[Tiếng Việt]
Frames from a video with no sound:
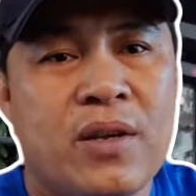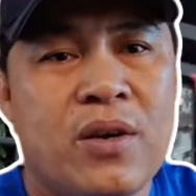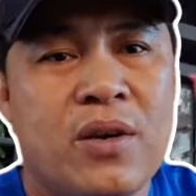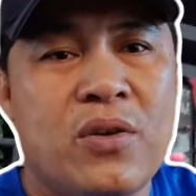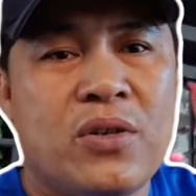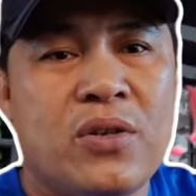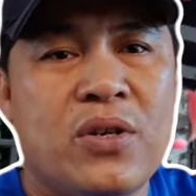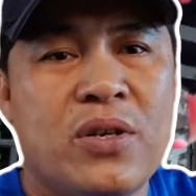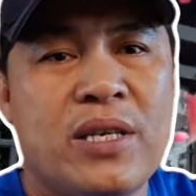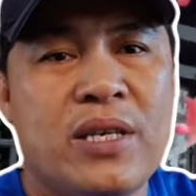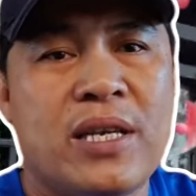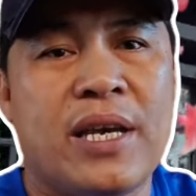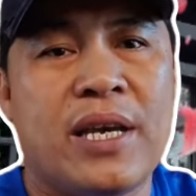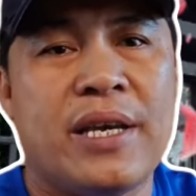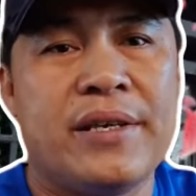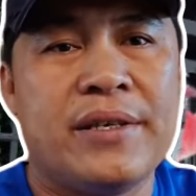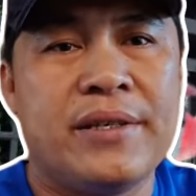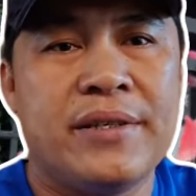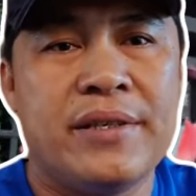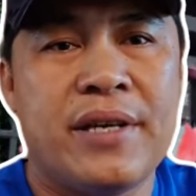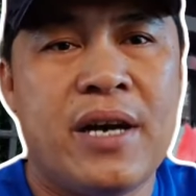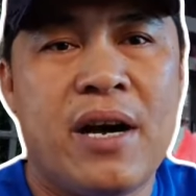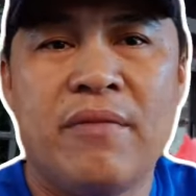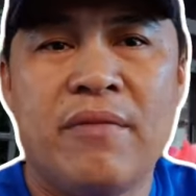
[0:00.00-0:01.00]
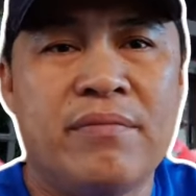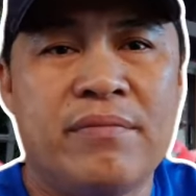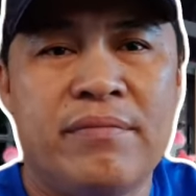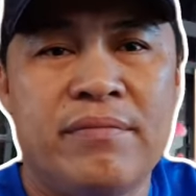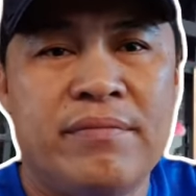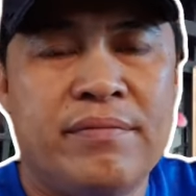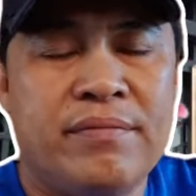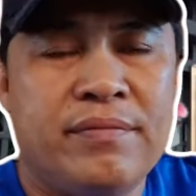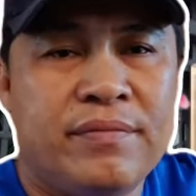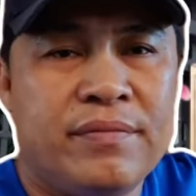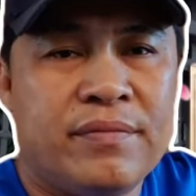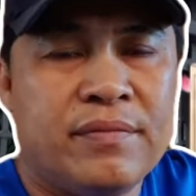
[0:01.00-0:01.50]
cô chú anh chị không
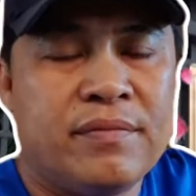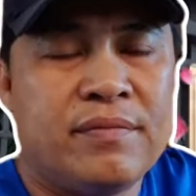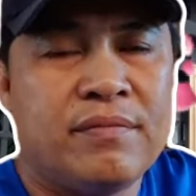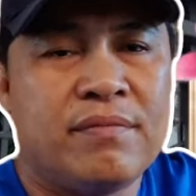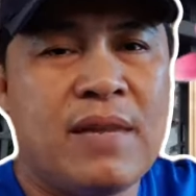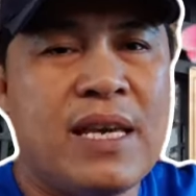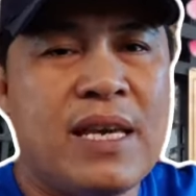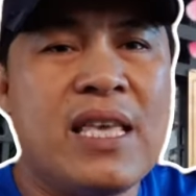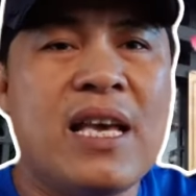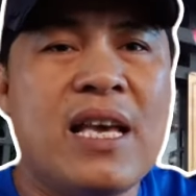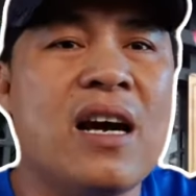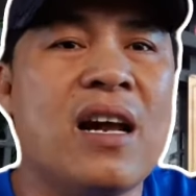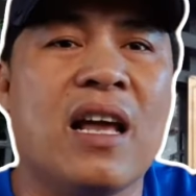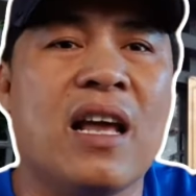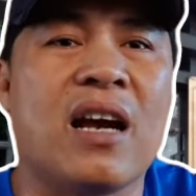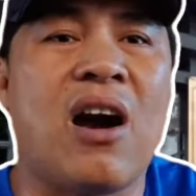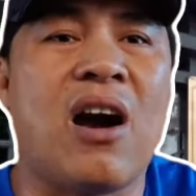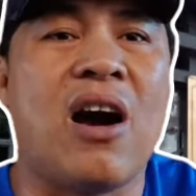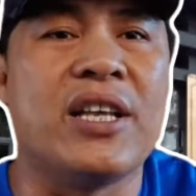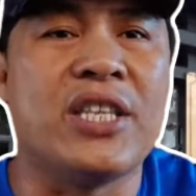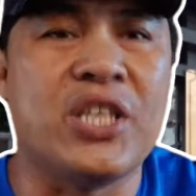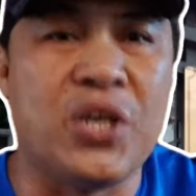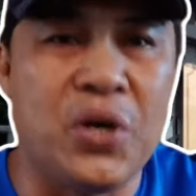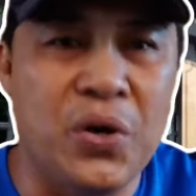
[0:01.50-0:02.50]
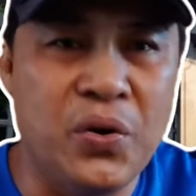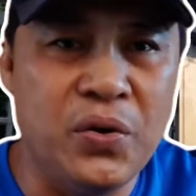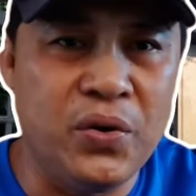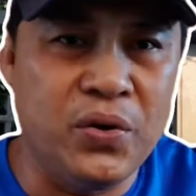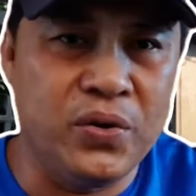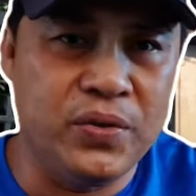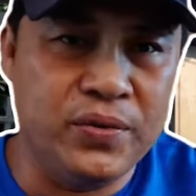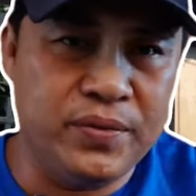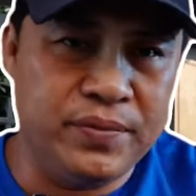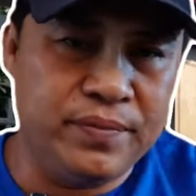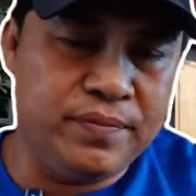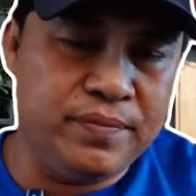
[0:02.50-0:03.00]
bây giờ là khỏi trốn
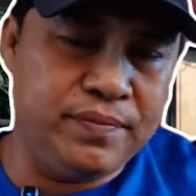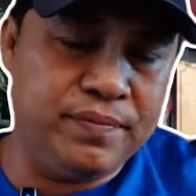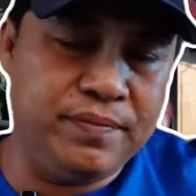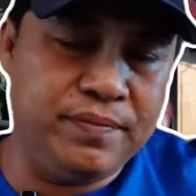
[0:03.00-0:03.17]
luôn